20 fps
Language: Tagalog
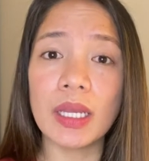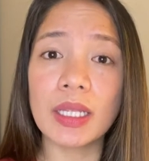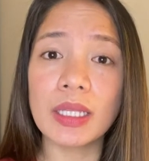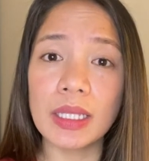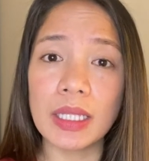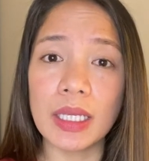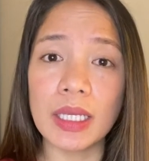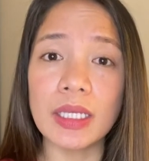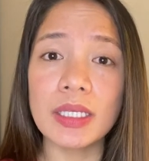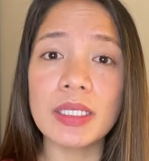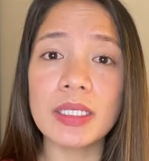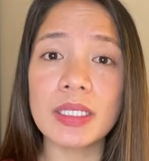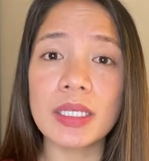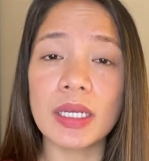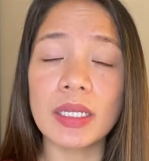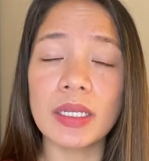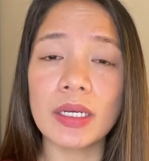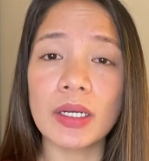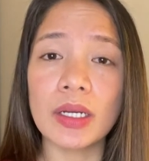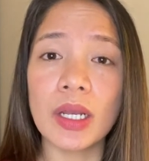at least
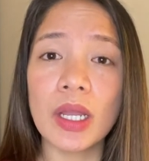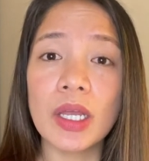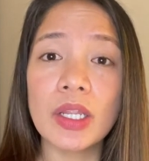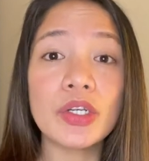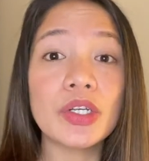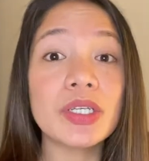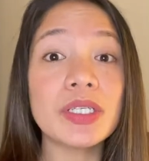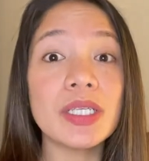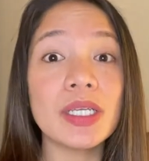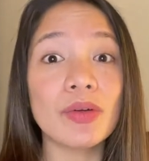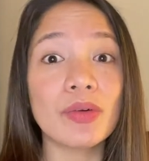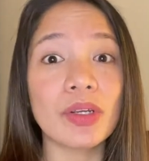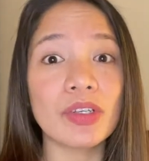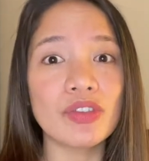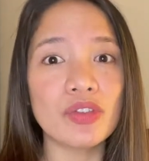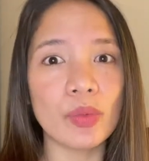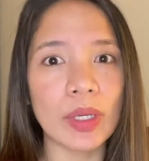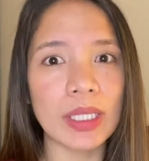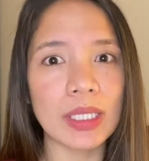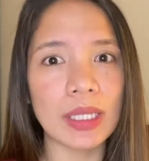kanang nursing
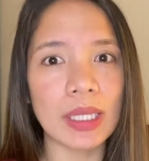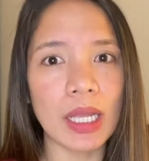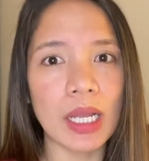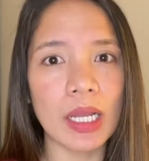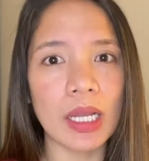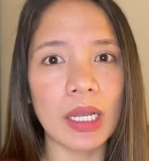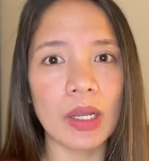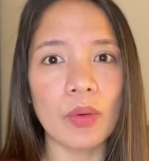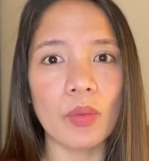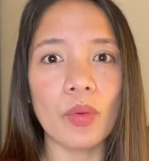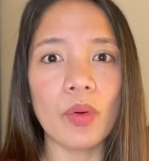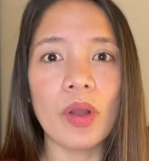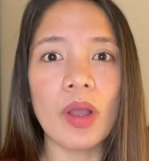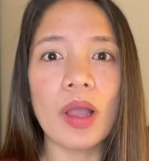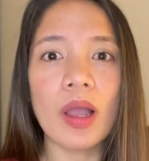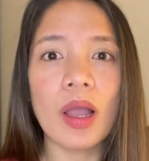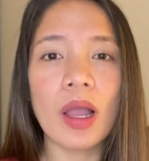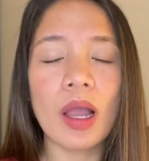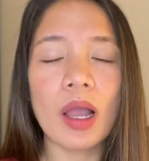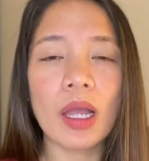graduate lang
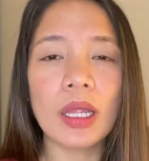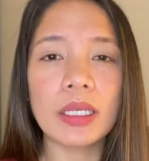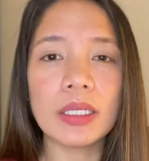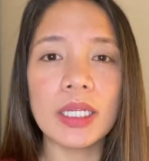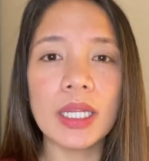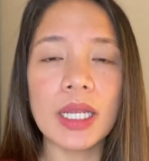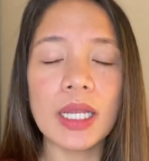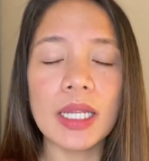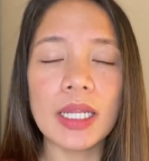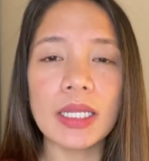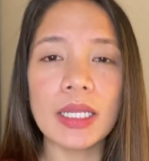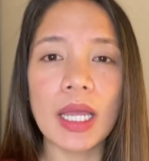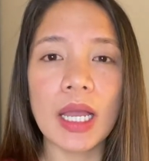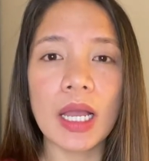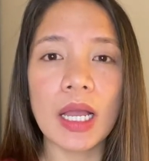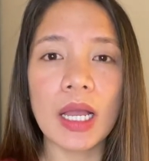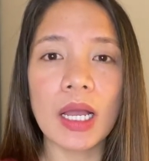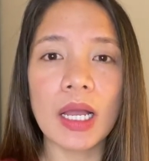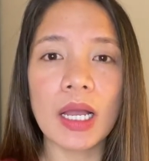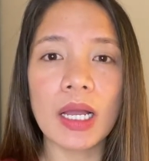dili
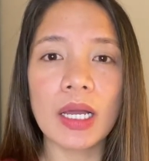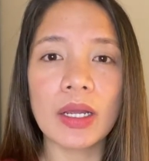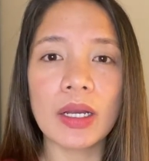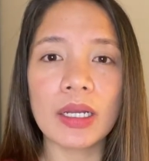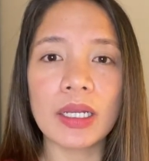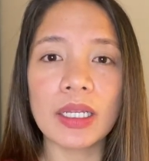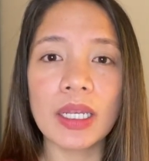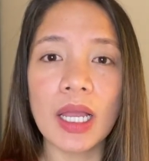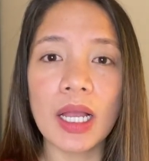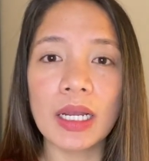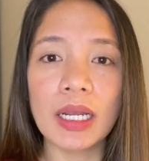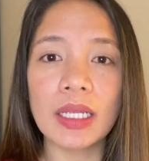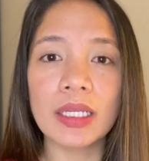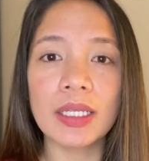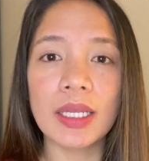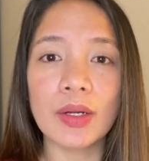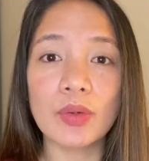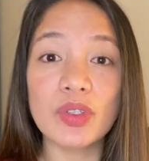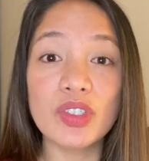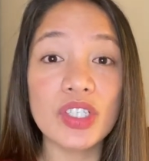na
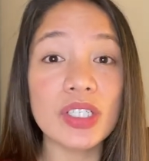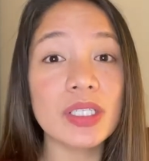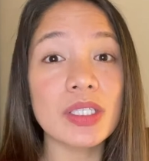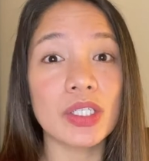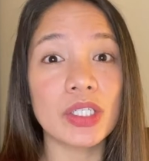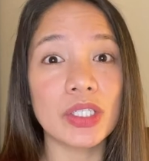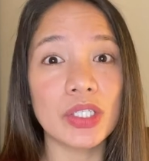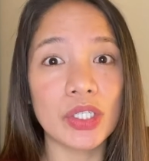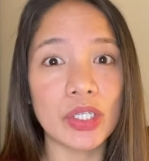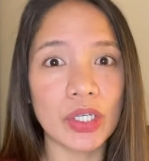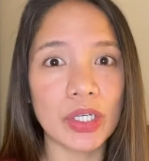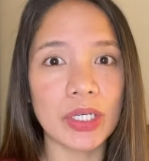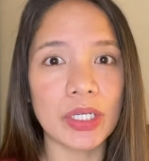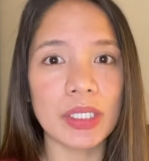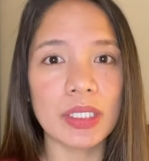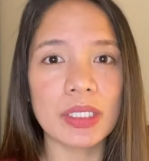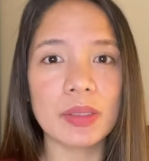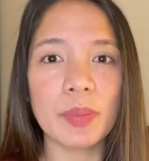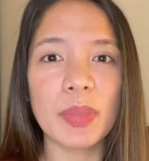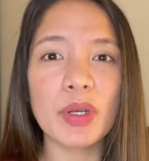kinahanglan nga registered
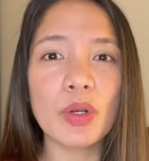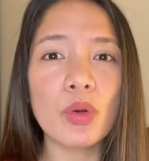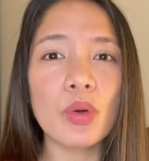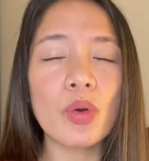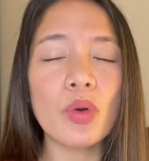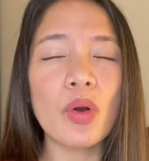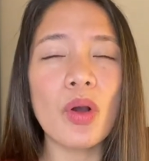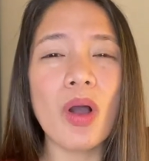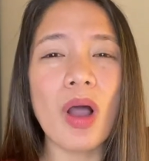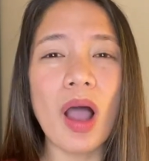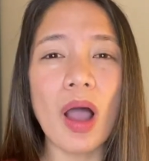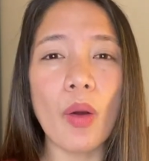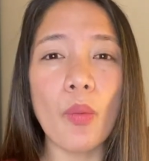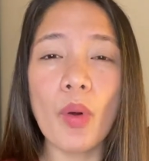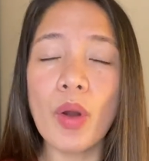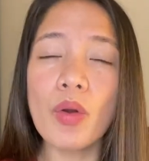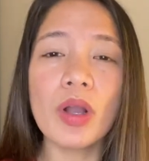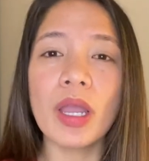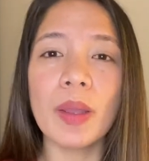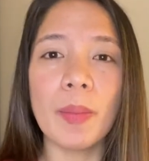nurse. Pero
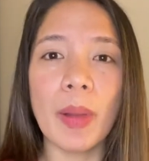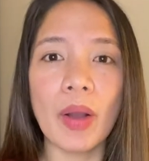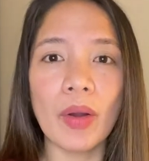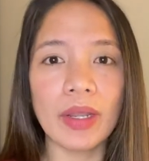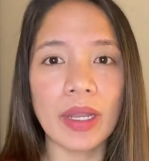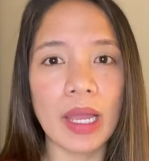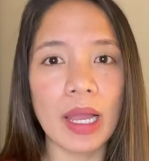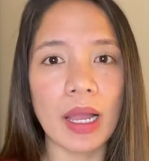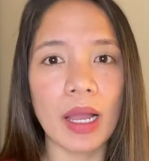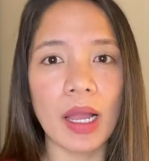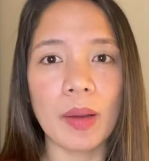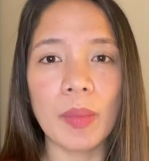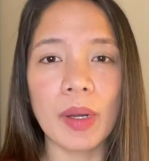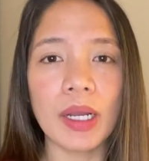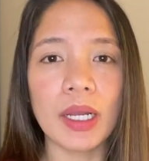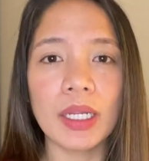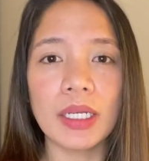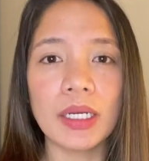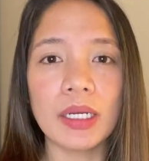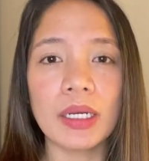wa ko kay bawa na ha,
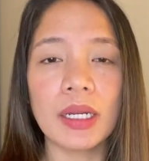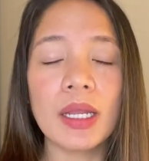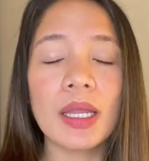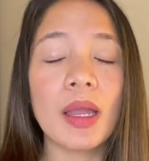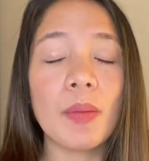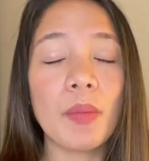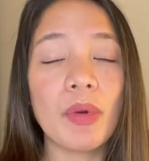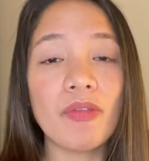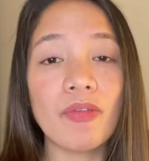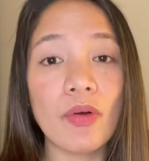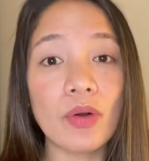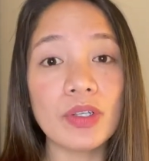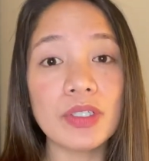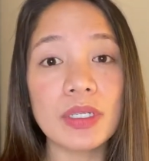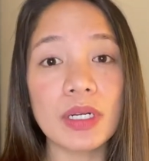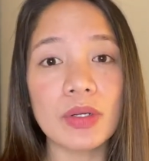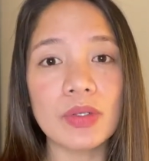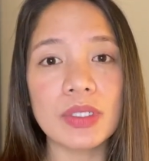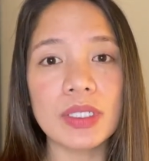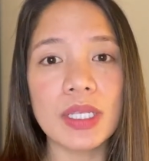magkanang
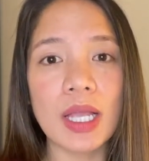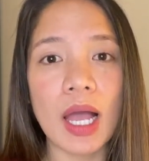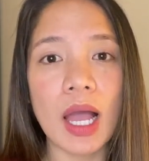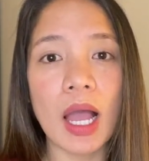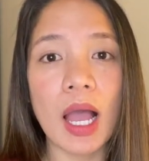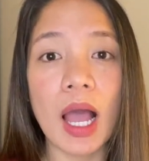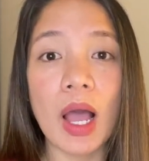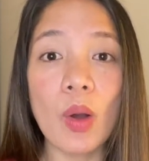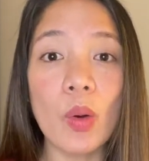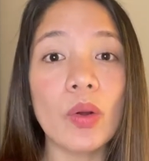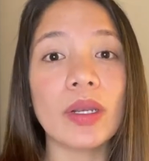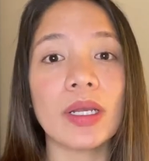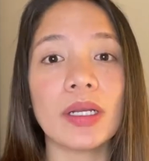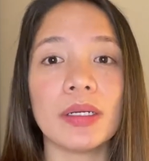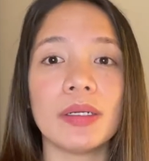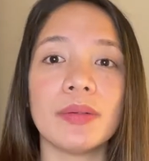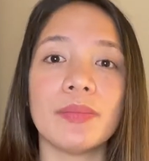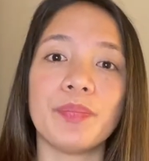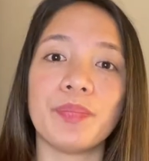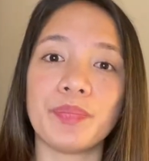mag-focus ako sa aho
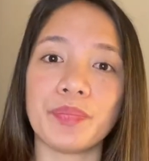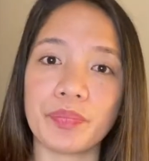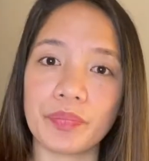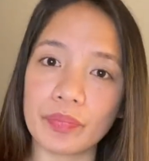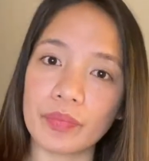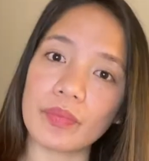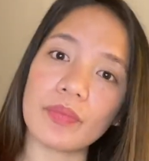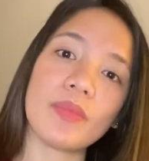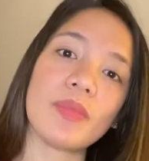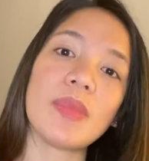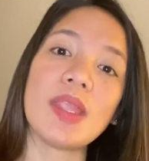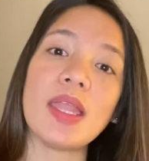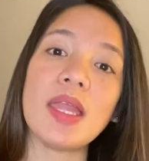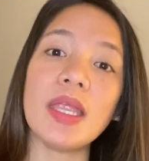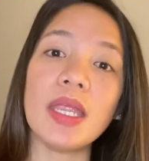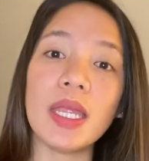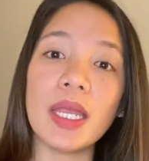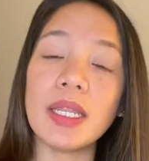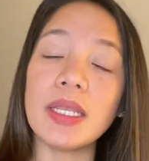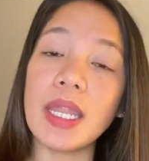rang
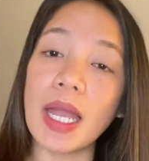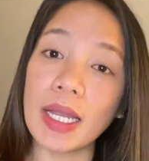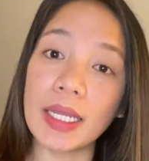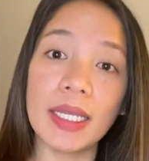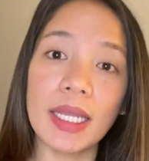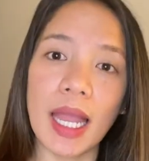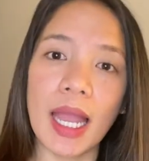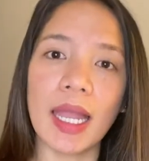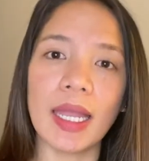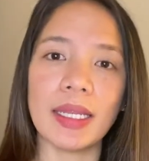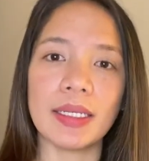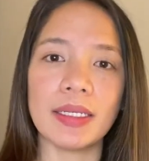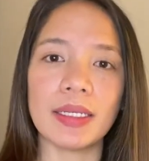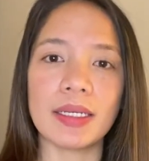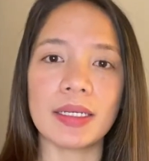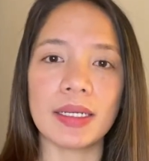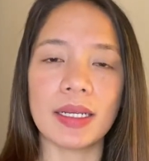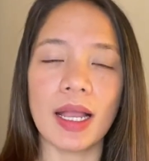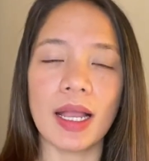naagian.